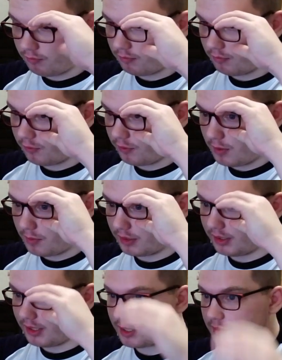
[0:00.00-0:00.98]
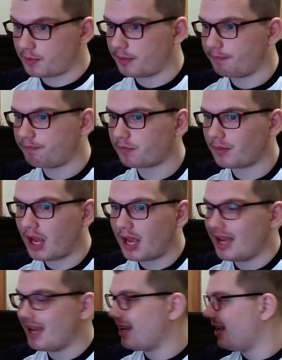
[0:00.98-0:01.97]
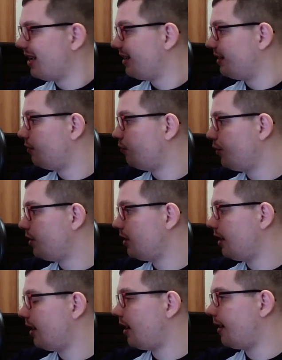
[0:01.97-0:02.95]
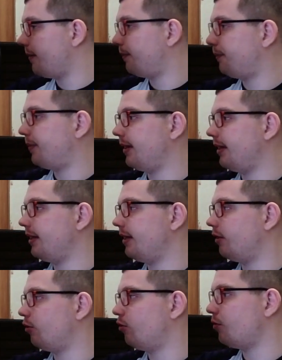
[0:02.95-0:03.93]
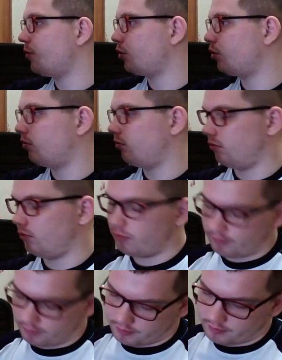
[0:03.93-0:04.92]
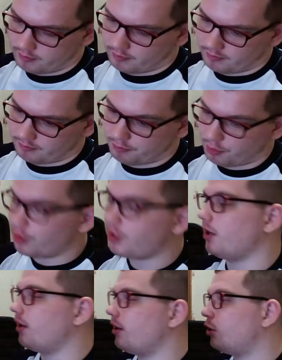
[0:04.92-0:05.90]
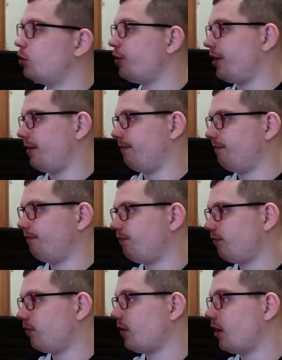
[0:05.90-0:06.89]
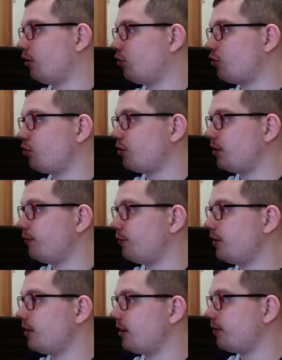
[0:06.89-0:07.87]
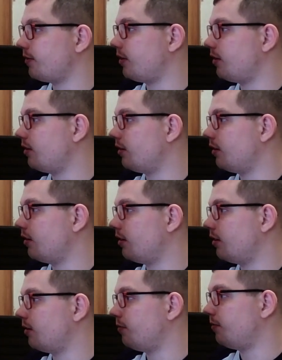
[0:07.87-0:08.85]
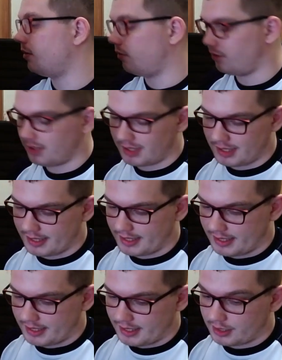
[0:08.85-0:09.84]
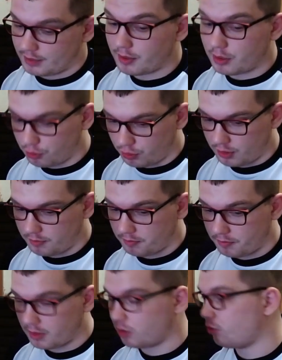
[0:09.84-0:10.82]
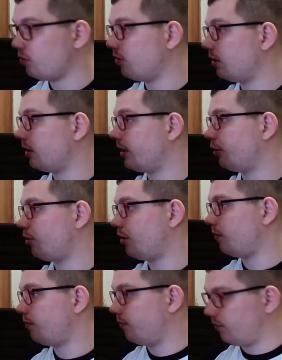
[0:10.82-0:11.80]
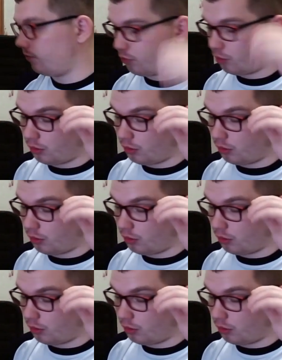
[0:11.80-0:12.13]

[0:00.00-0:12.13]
фирма Dexp. Сегодня при том, что, ну, проще история – то, что сегодня я встреч... э, был с Максоном. Максон это который мой